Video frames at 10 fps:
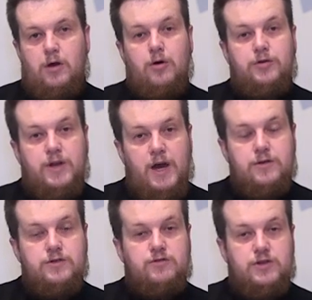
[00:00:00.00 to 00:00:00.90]

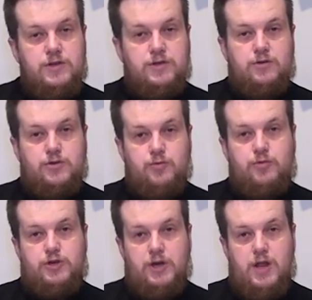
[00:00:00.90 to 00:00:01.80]
Oddając wszystko, co
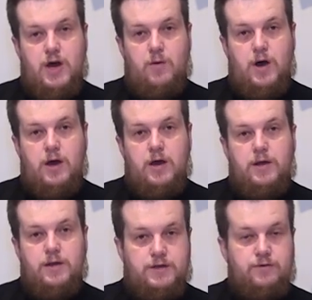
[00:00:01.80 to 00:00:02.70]
posiadała
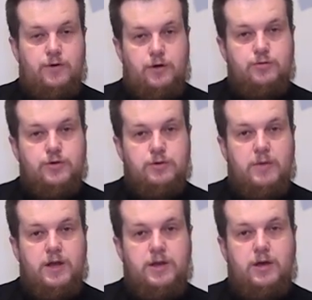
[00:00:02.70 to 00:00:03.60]
na swoje
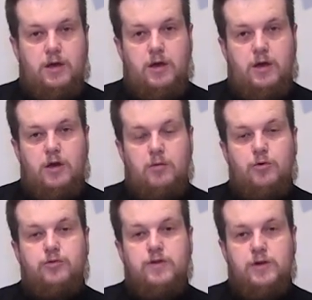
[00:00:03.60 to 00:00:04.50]
utrzymanie,
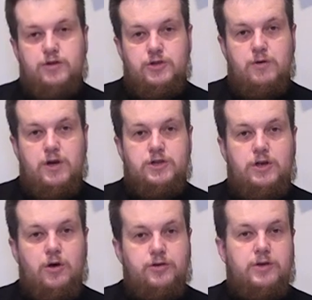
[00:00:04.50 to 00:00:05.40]
potwierdziła,
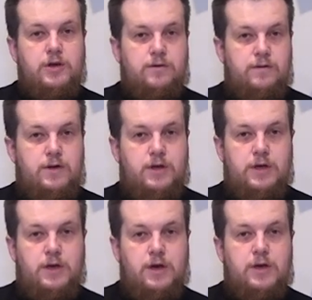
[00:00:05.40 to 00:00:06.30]
że od tej
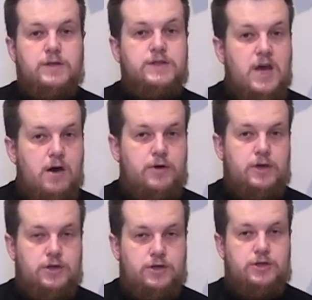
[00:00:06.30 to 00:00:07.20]
chwili całe
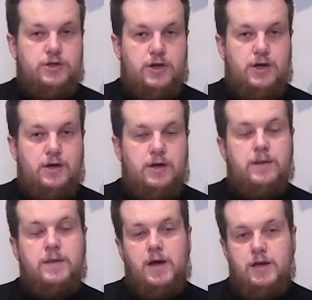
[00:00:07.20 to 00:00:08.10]
jej życie
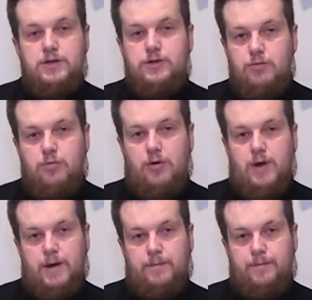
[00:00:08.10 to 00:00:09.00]
należy do Boga.